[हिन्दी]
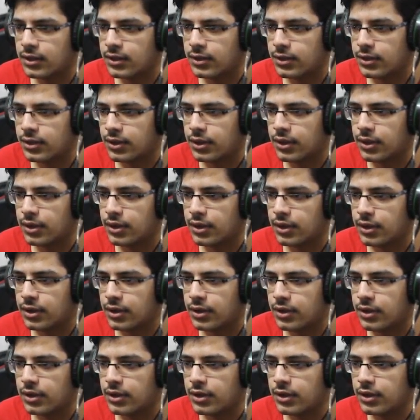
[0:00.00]
अरे अरे
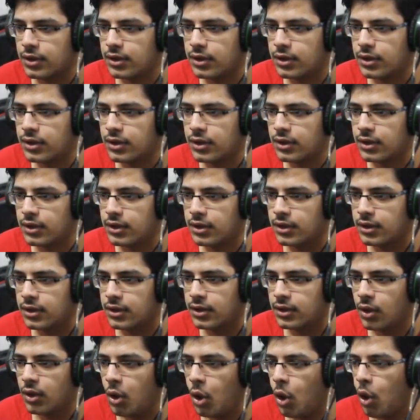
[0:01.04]
अरे
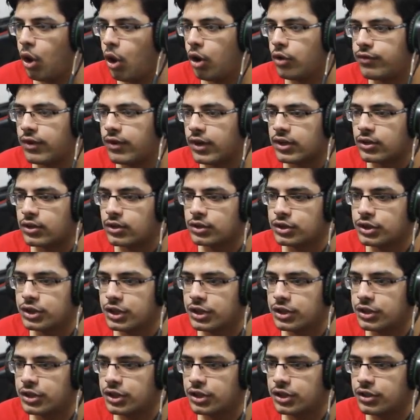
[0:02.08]
ओ फक ओ
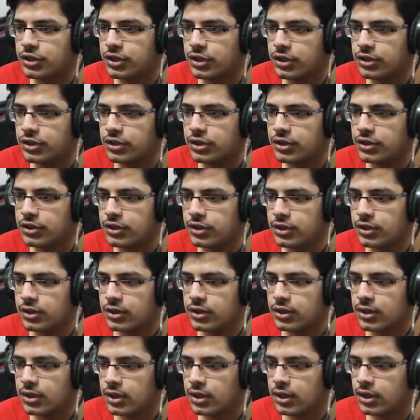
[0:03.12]
शिट शिट शिट शिट शिट
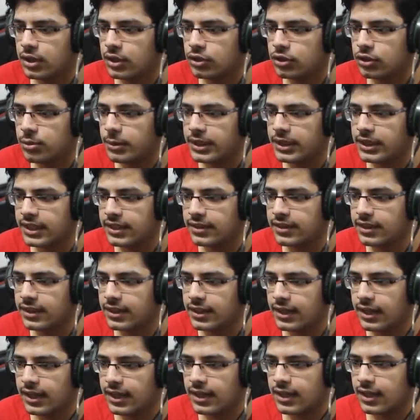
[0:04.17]
इसको बंद कैसे
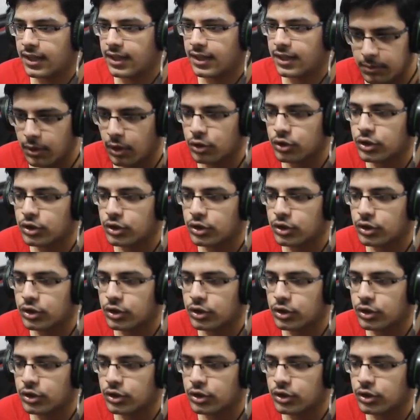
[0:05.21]
करना है